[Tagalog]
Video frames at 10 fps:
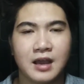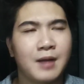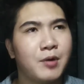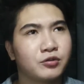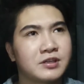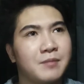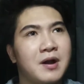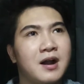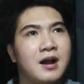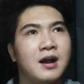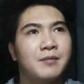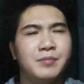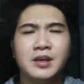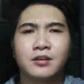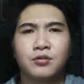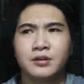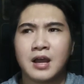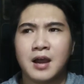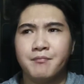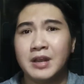about sa mga biro
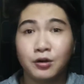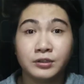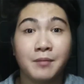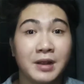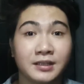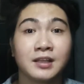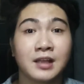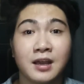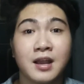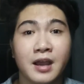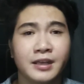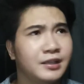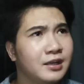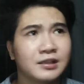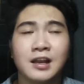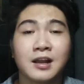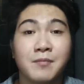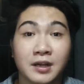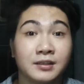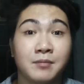na below the belt na talaga, hindi na talaga
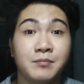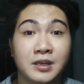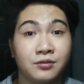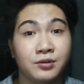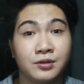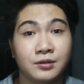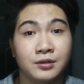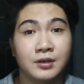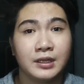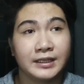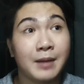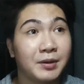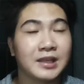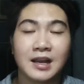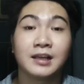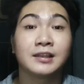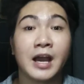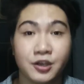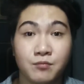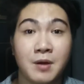magandang biro yon. Dapat talaga
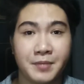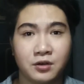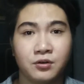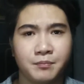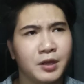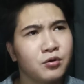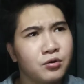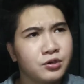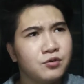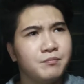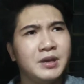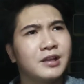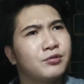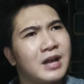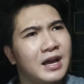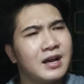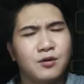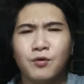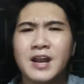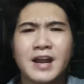tayong mapikon. Pero kung yung biro na
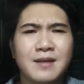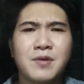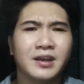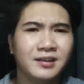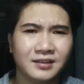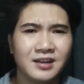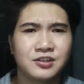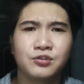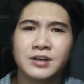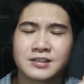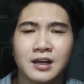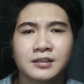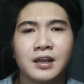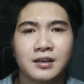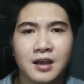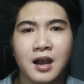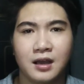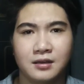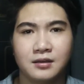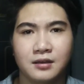wala namang intensyon, na saktan
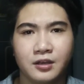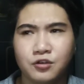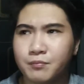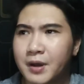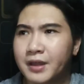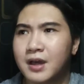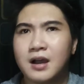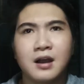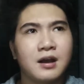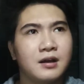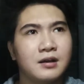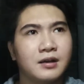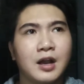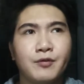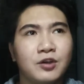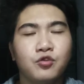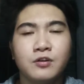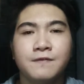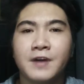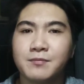ka, yung para gawing
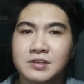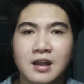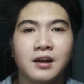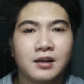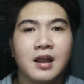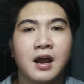good vibes lang ang